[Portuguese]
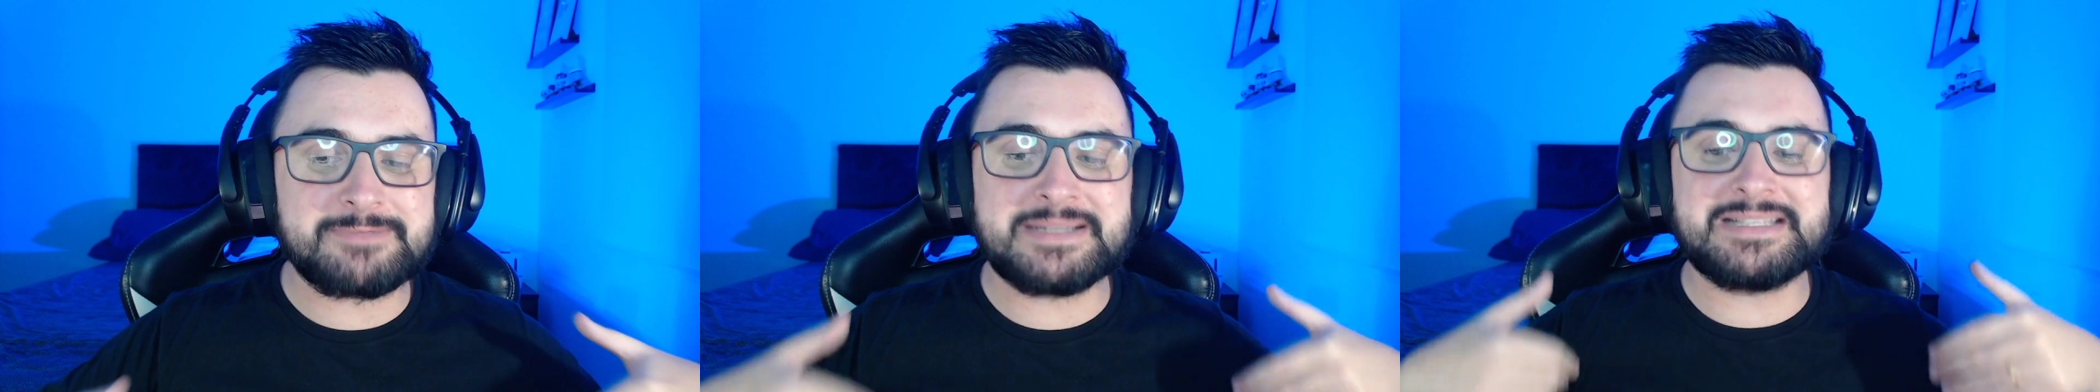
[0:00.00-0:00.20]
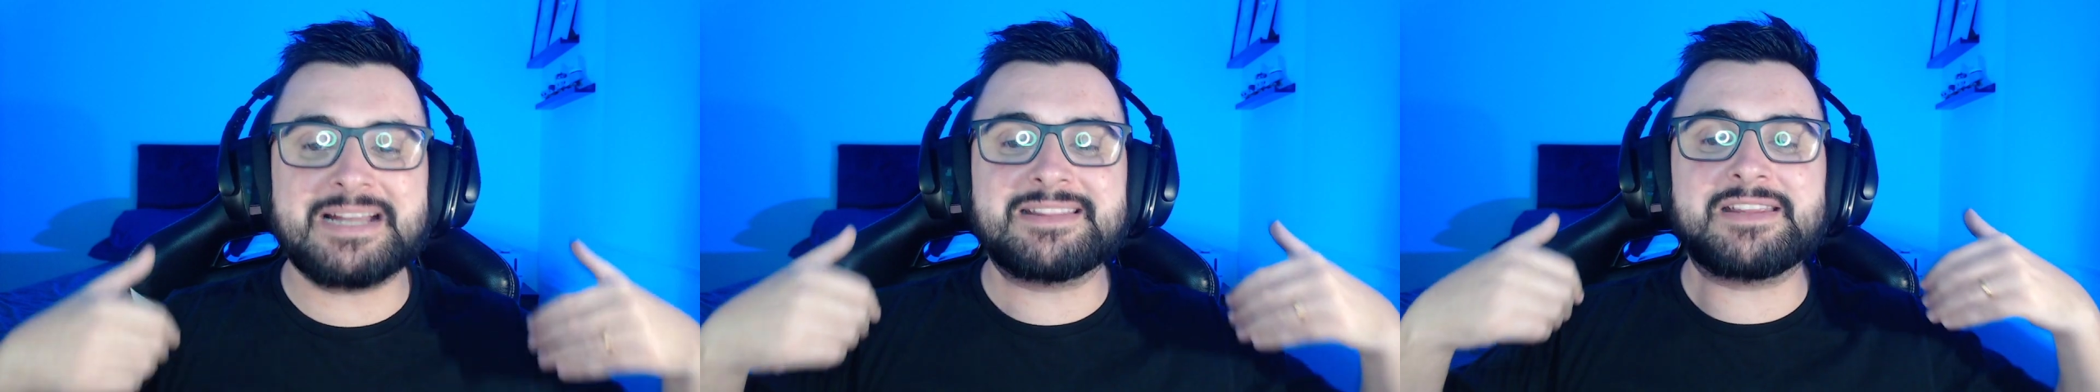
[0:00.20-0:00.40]

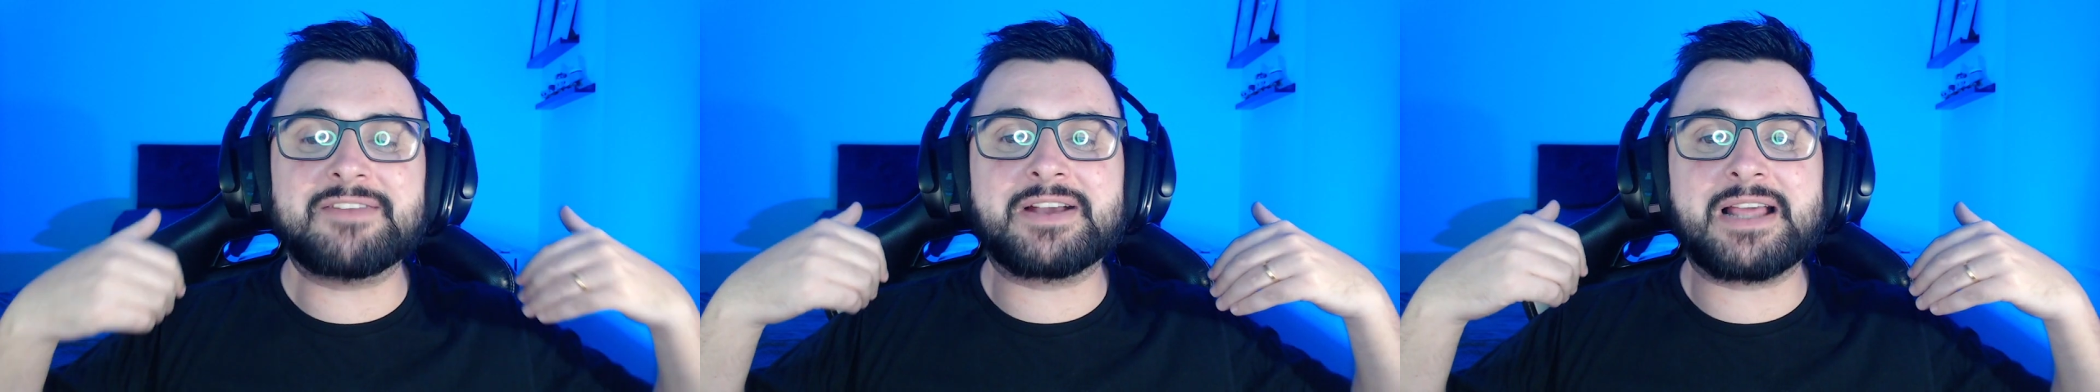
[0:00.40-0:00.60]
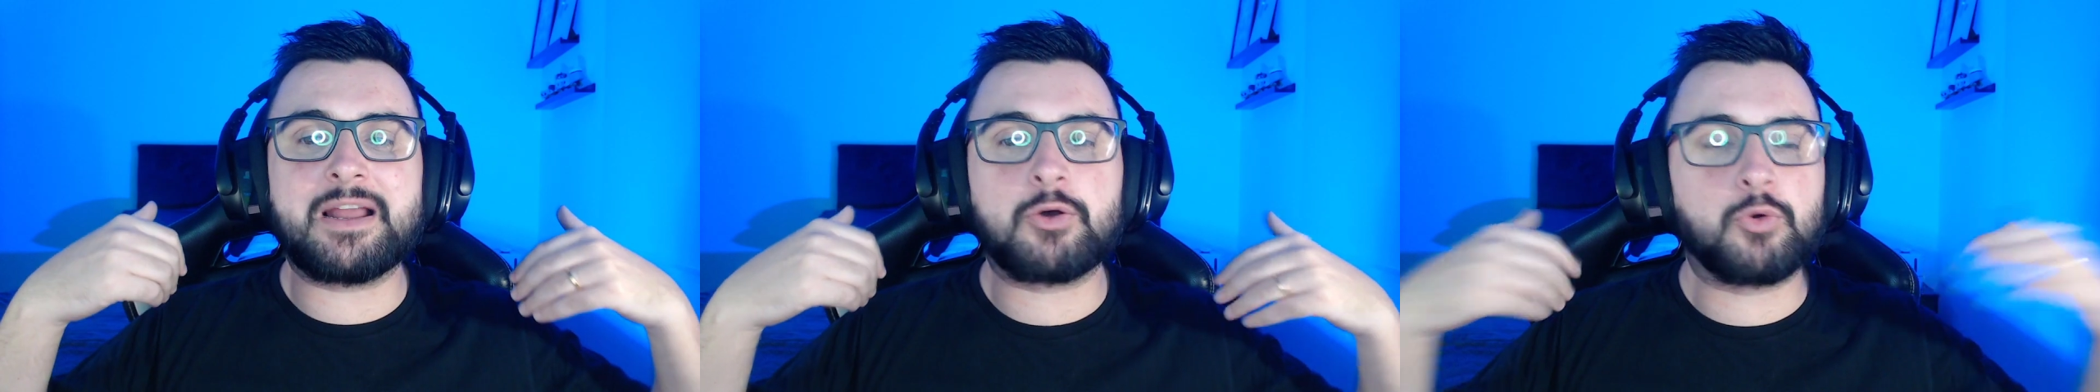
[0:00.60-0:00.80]
mas daí teve
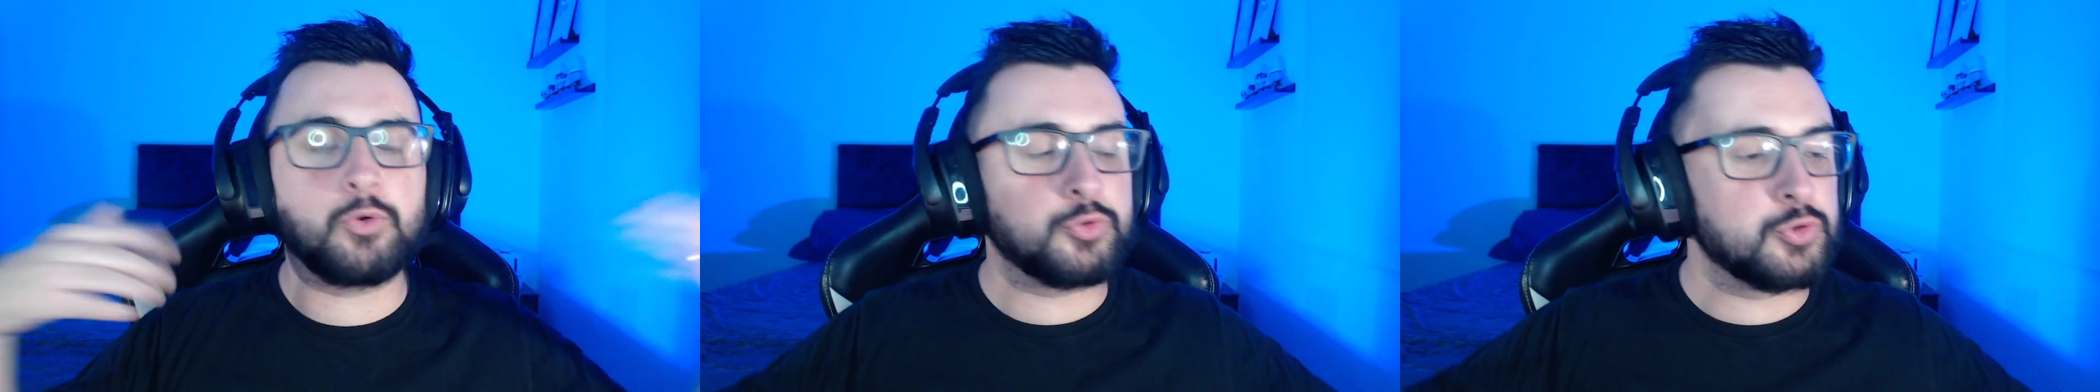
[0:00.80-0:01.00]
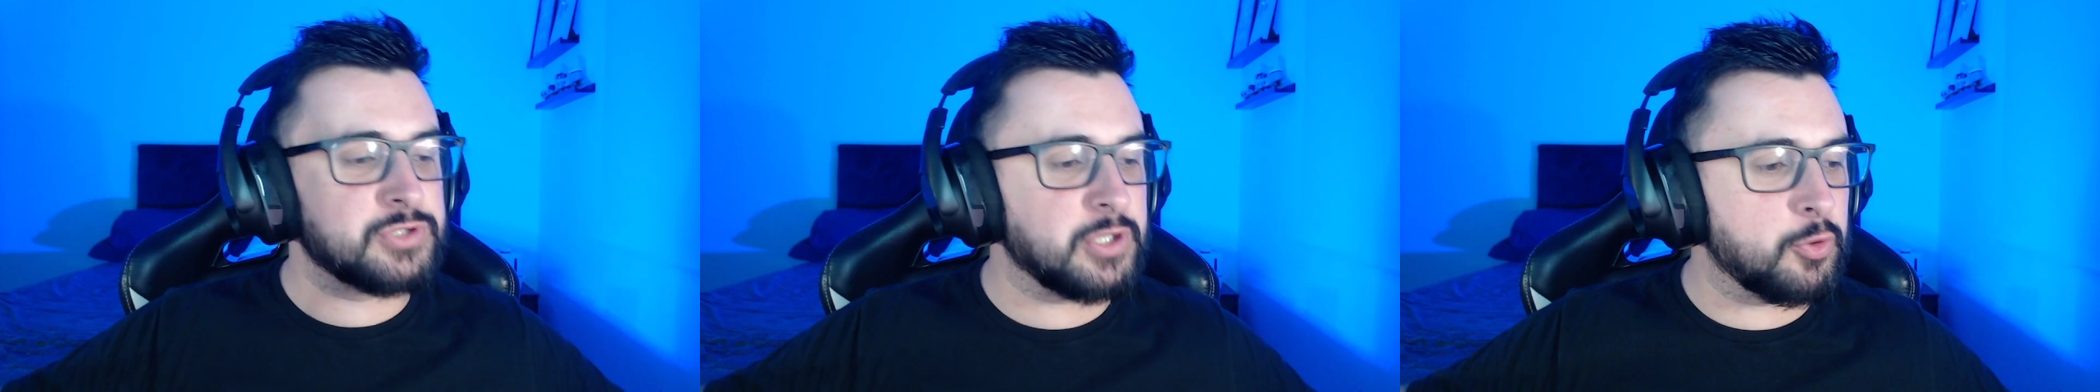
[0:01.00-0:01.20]
aquela
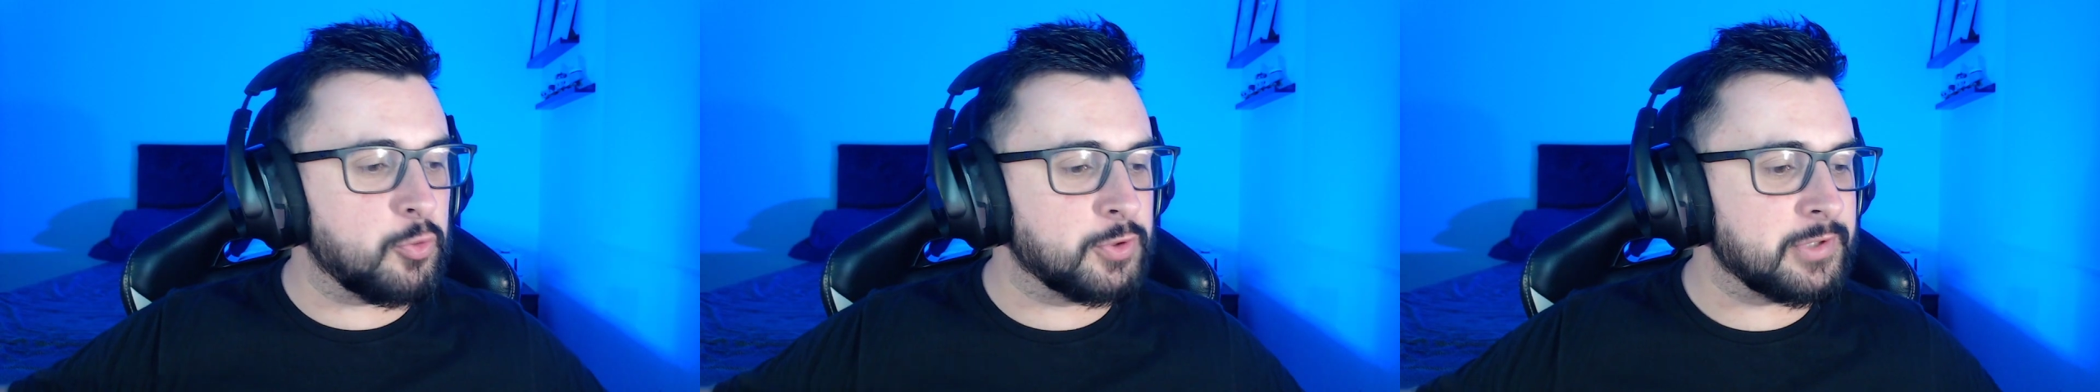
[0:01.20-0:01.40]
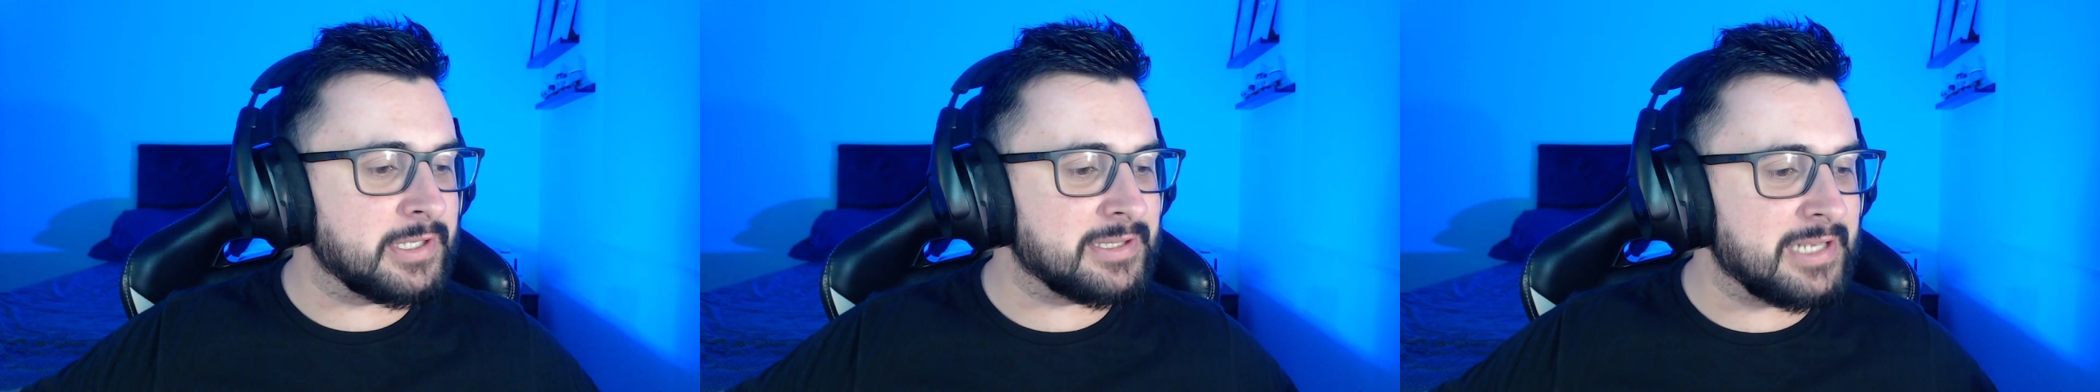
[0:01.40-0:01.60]
contusão
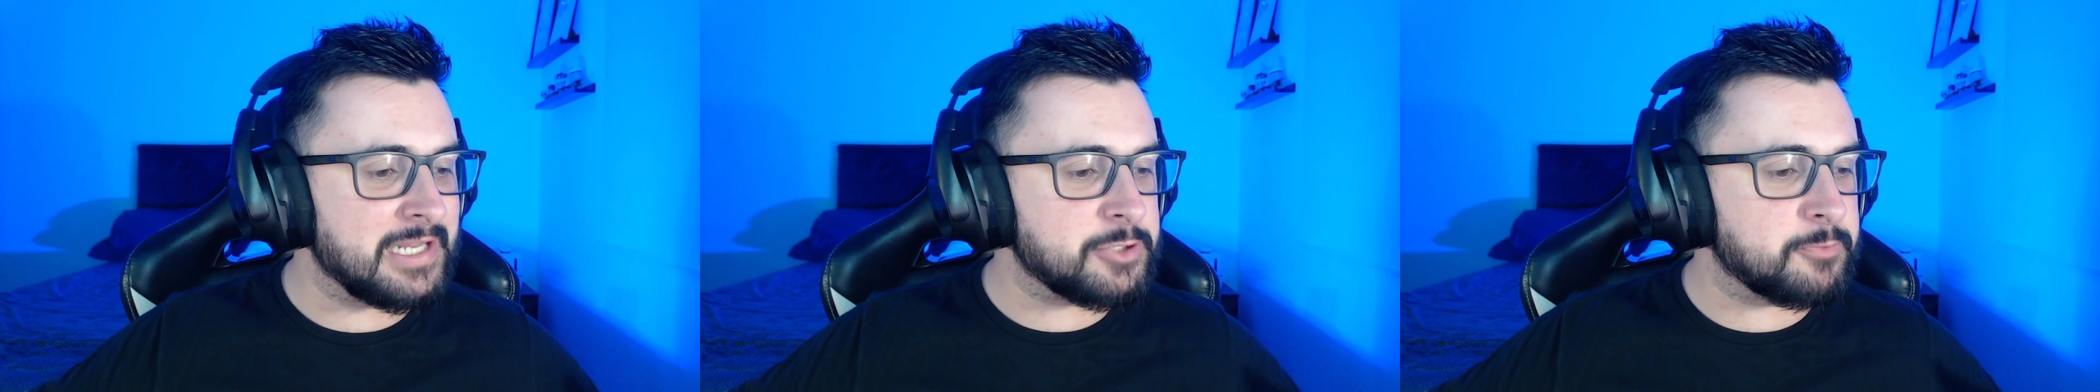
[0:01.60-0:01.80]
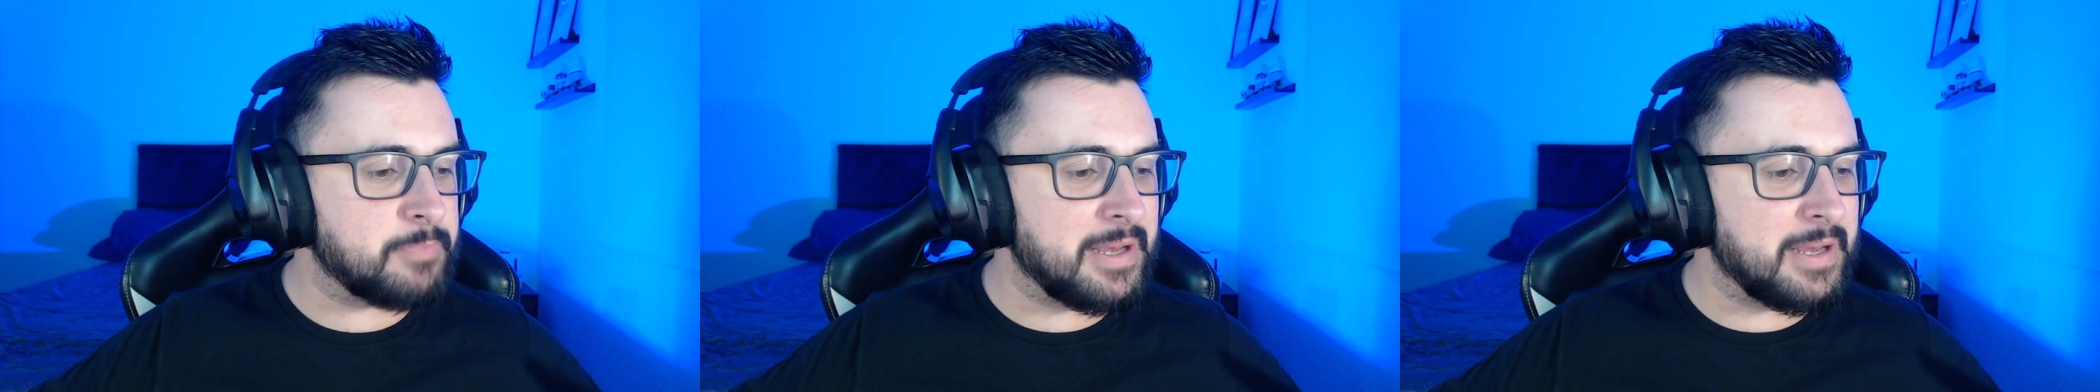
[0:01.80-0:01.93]
contra o Atlético